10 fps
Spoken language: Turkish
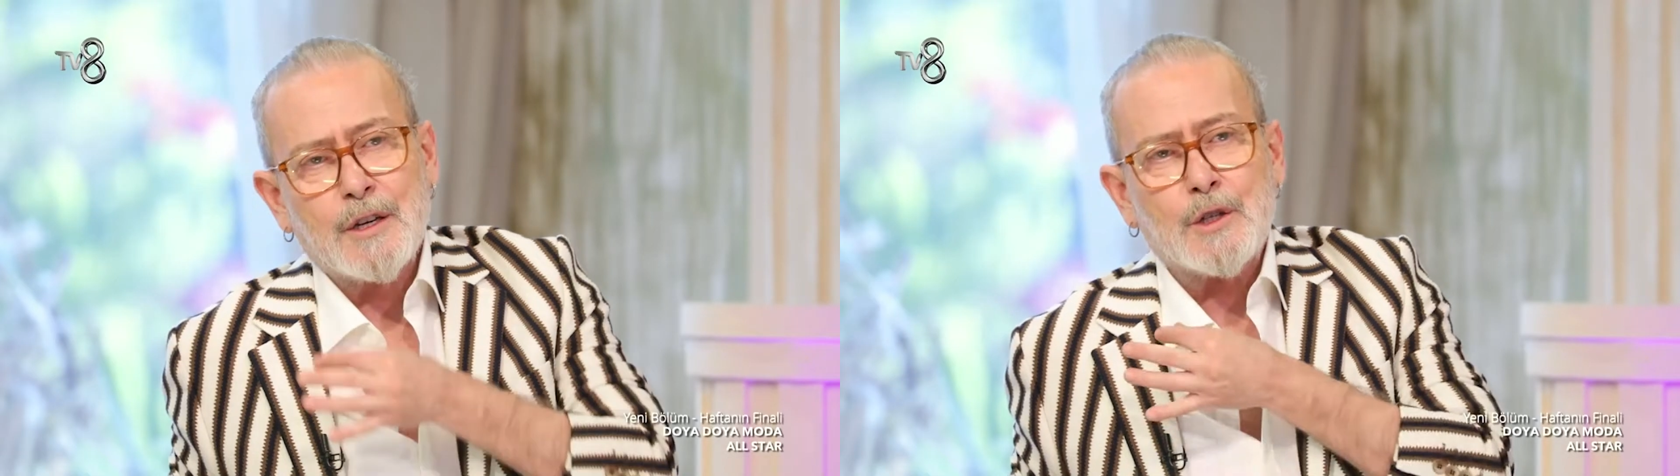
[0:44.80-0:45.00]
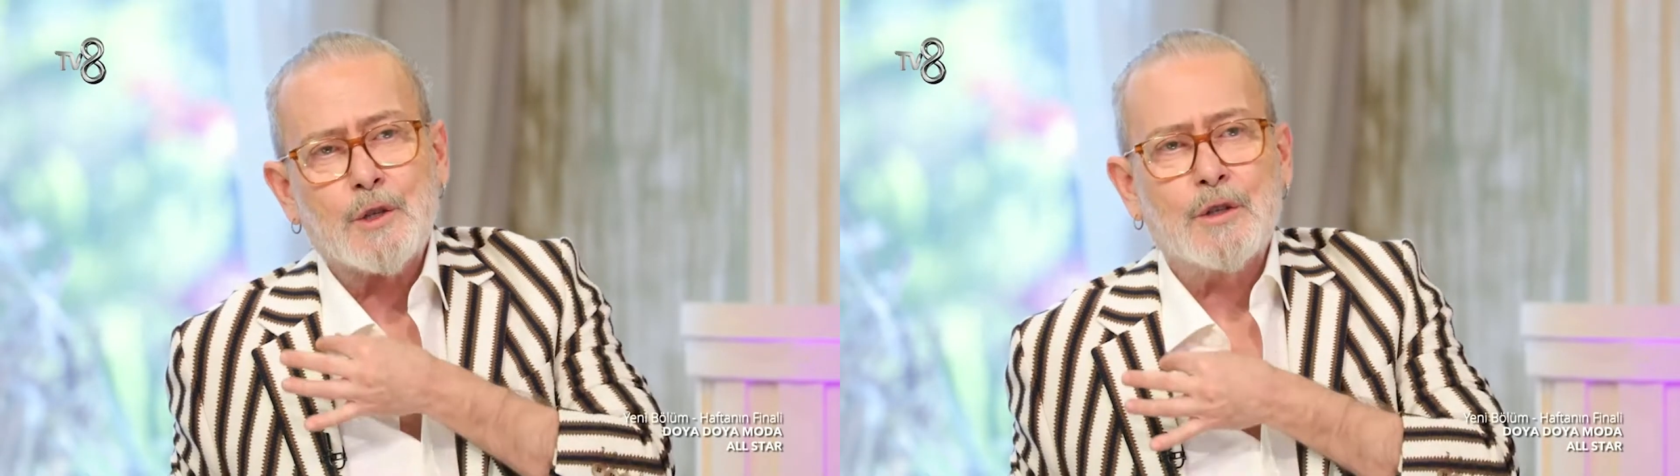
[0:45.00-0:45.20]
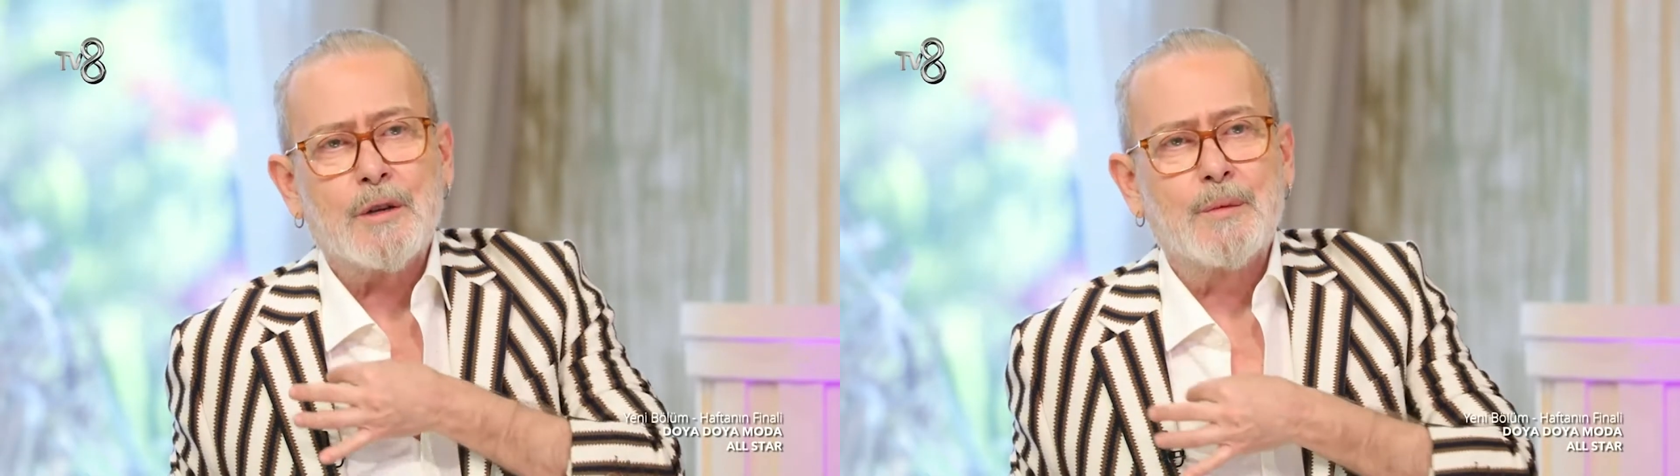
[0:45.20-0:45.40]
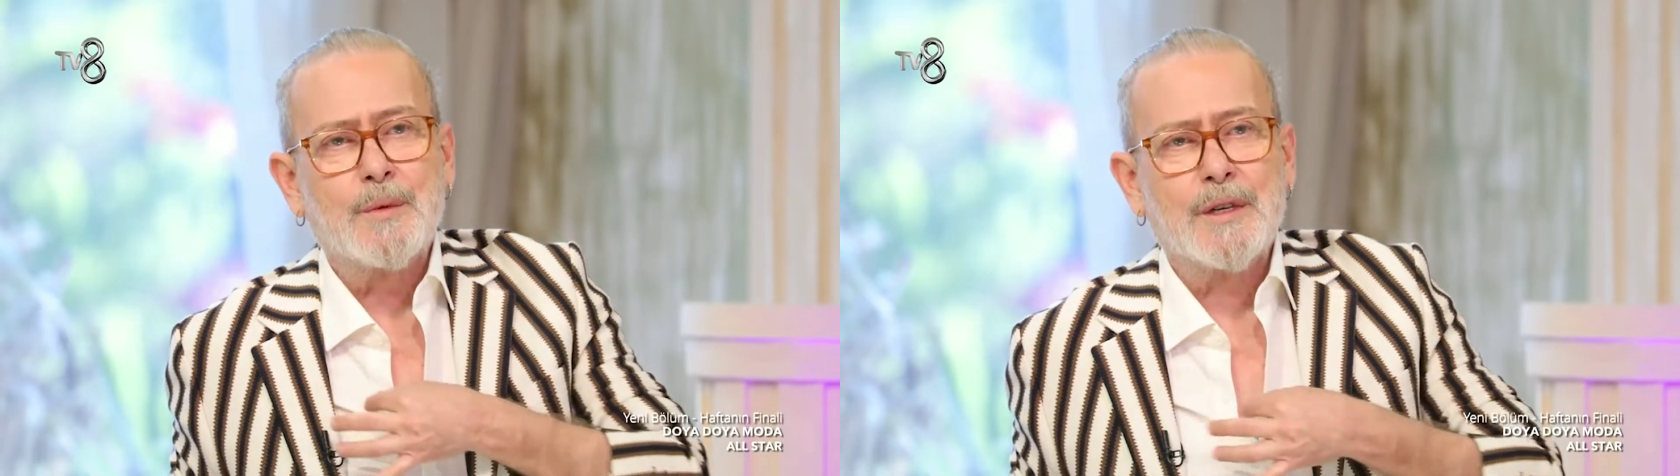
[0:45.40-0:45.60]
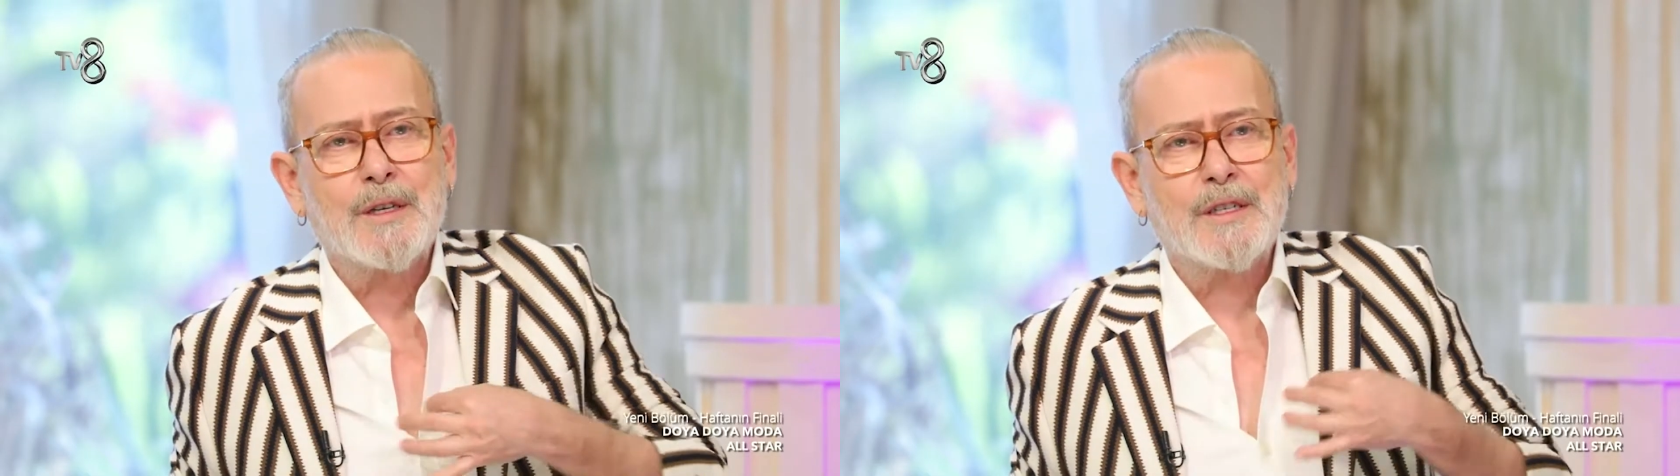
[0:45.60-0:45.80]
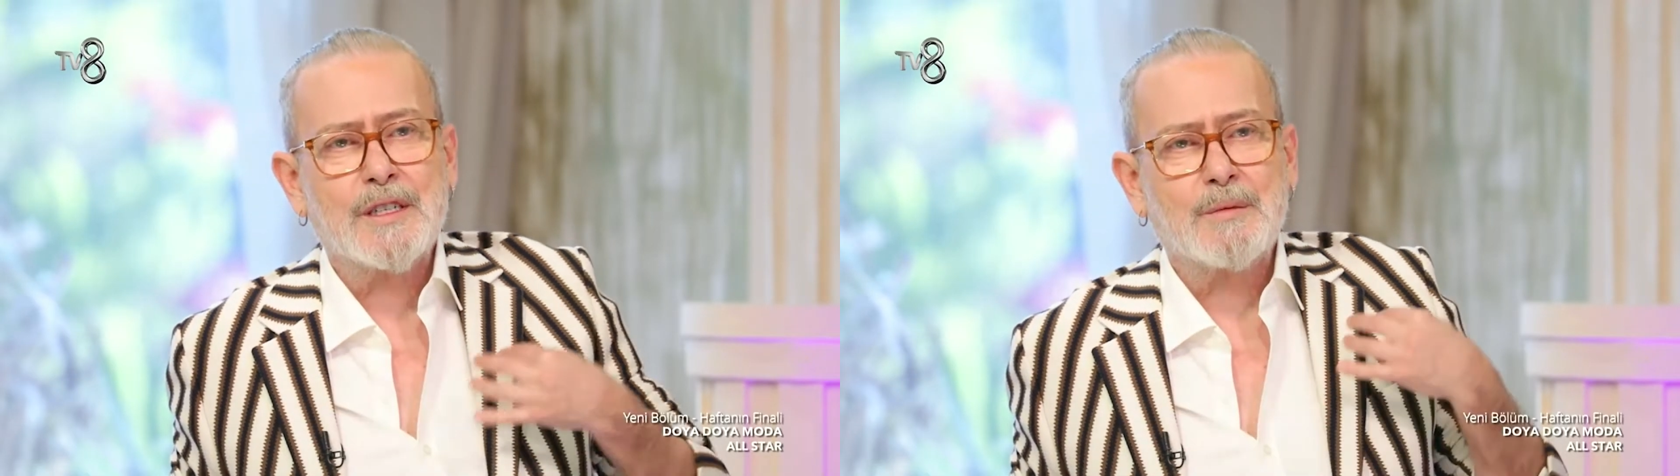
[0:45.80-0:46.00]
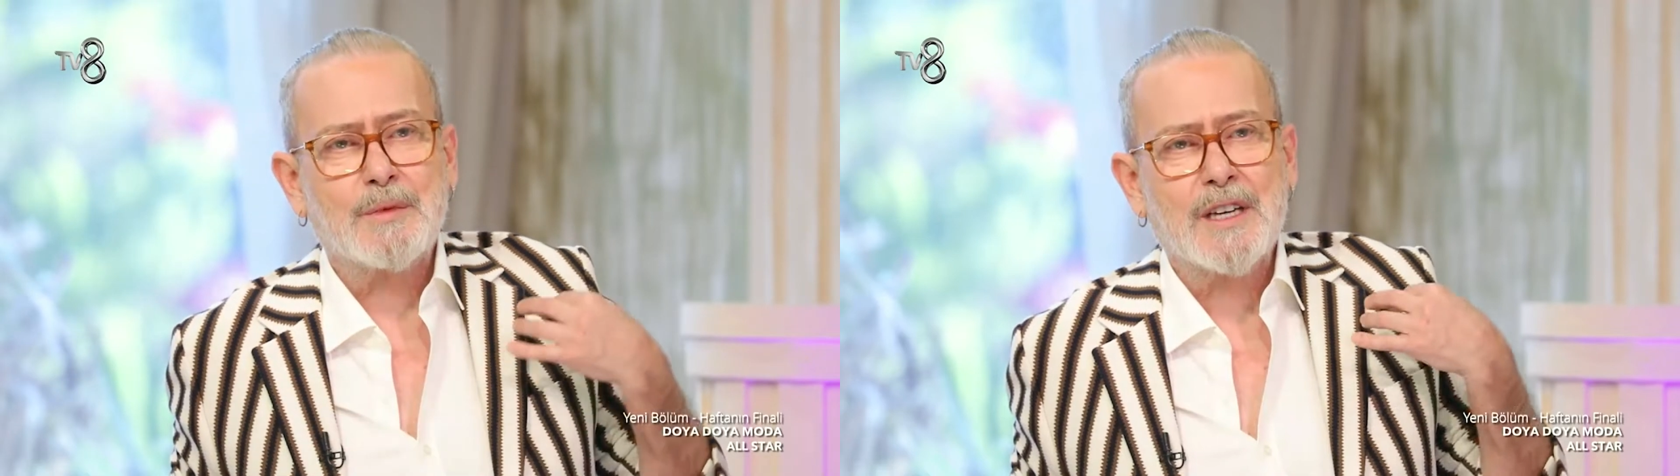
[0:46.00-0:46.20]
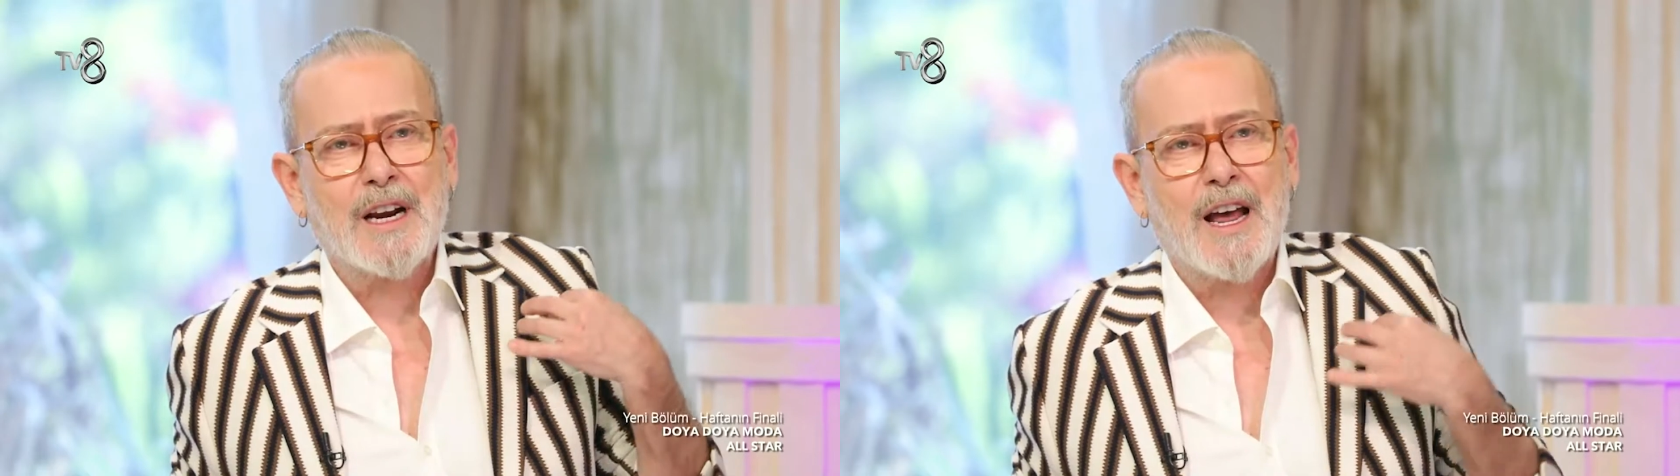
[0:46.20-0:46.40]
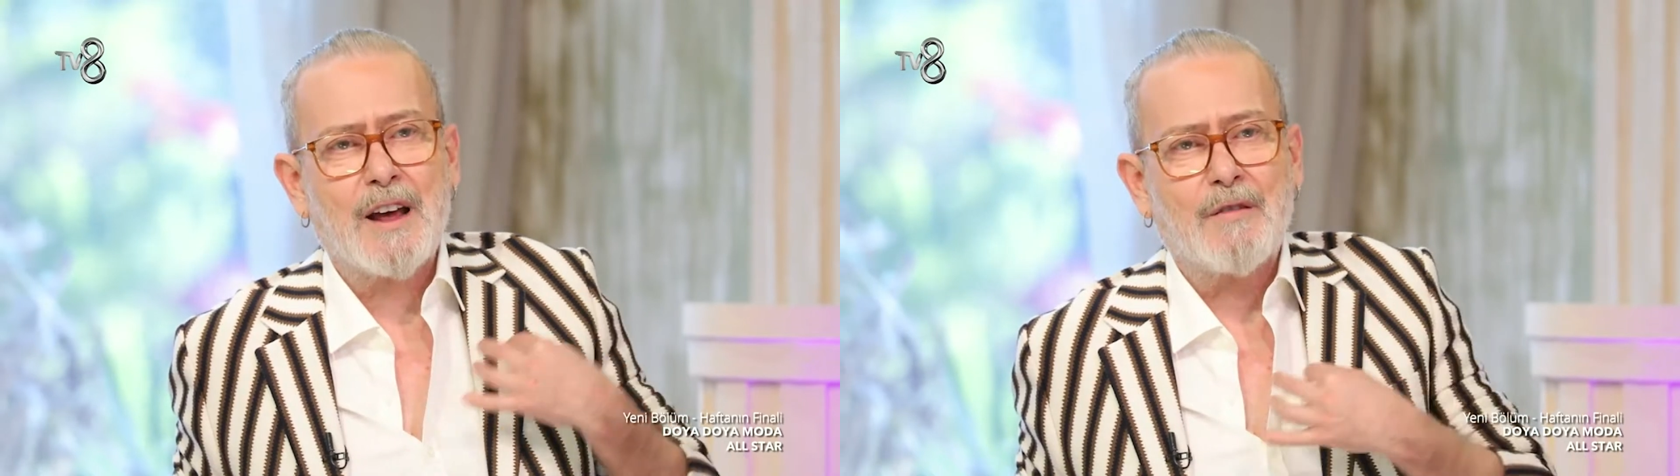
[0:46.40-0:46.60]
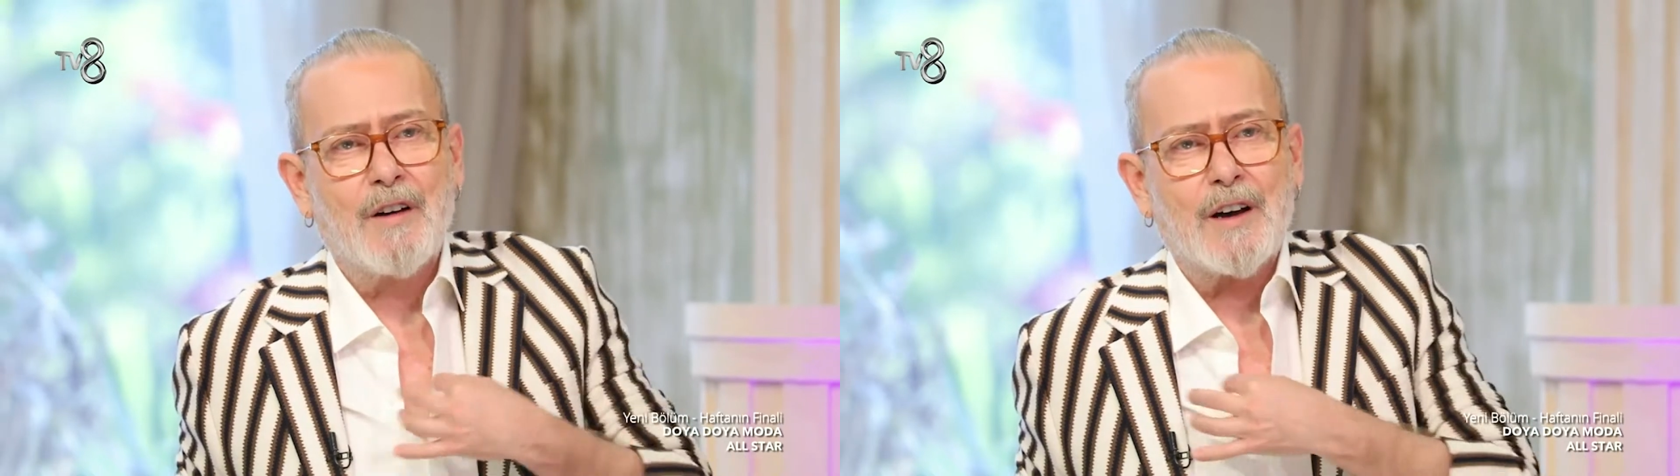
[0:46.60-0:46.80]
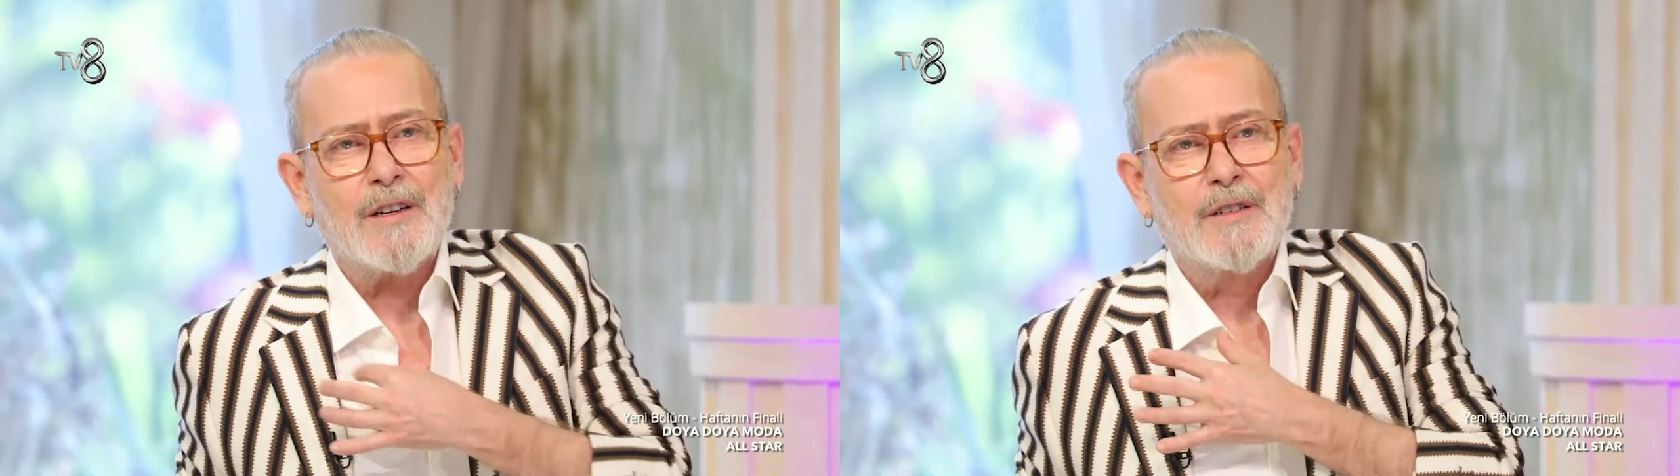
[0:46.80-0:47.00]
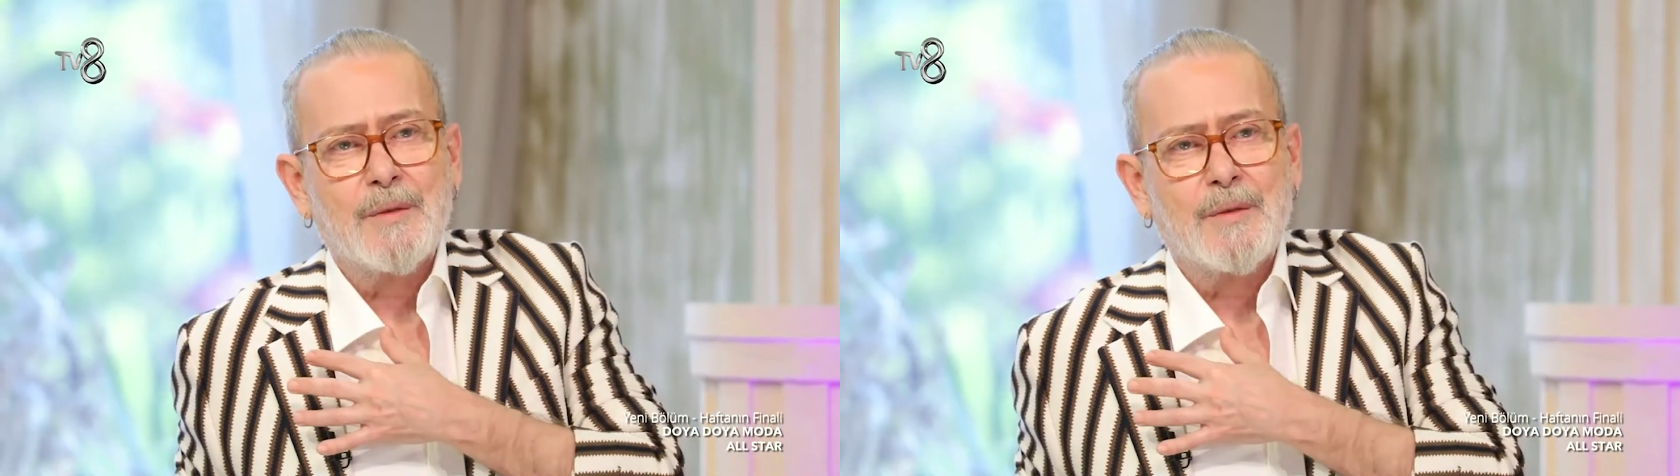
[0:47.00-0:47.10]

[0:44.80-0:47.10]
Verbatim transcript: Şurada ince şeyler var.